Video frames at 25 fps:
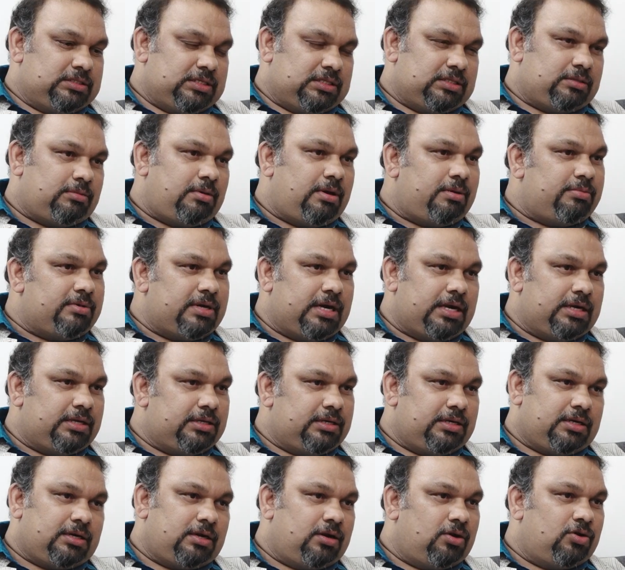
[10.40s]
చంద్రబాబు నాయుడు
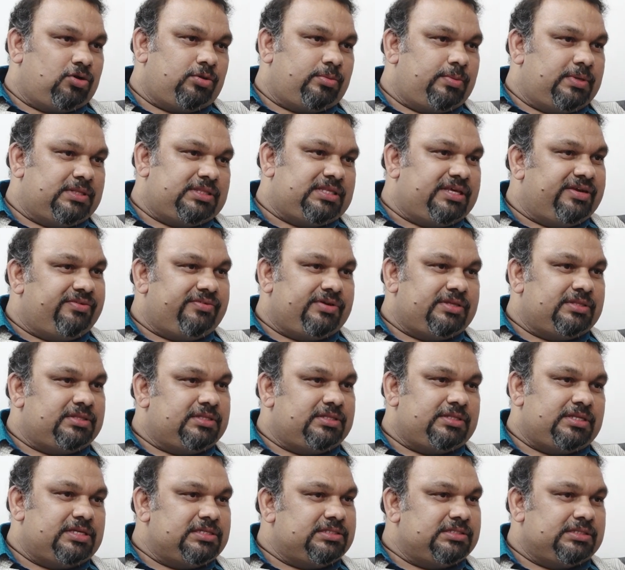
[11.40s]
గారు ఇక్కడ అడుగు పెడితే
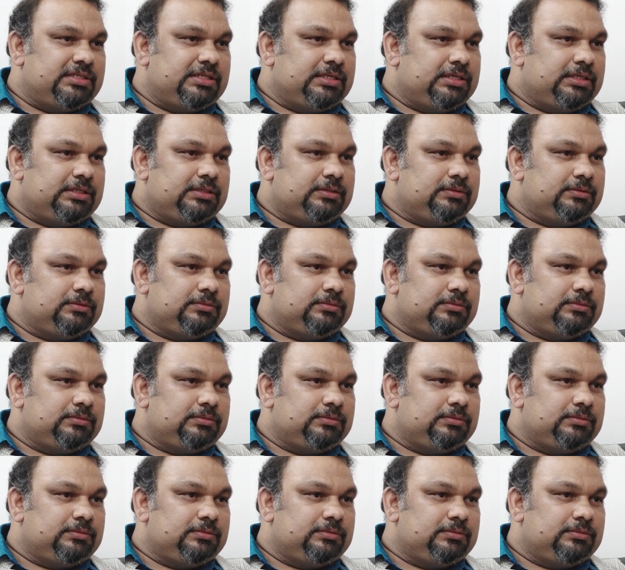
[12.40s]
ఏమైంది తెలిసిందిగా